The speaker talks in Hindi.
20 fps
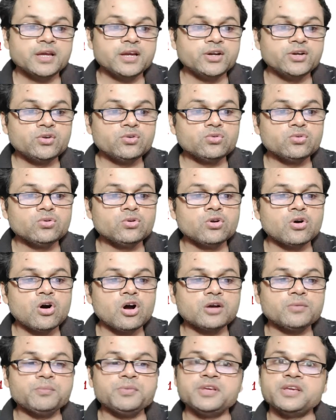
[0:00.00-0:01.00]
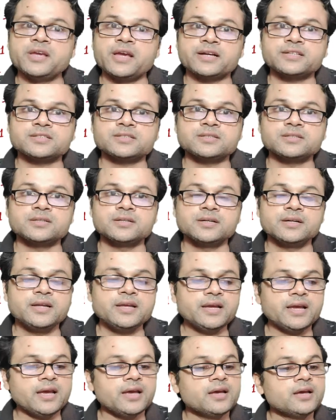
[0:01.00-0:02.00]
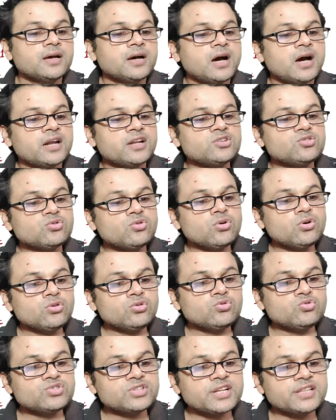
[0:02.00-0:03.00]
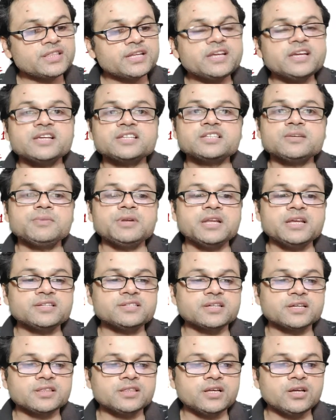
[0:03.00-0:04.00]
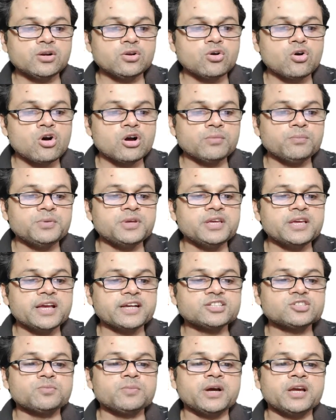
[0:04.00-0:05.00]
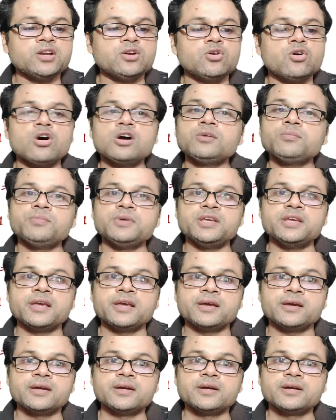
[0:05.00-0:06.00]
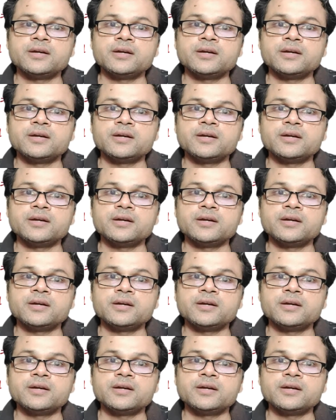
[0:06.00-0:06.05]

इंटू लॉग बी एक्स ठीक है और इसको दूसरे तरीके से भी लिख सकते हैं लॉग बी एक्स बाई लॉग बी ए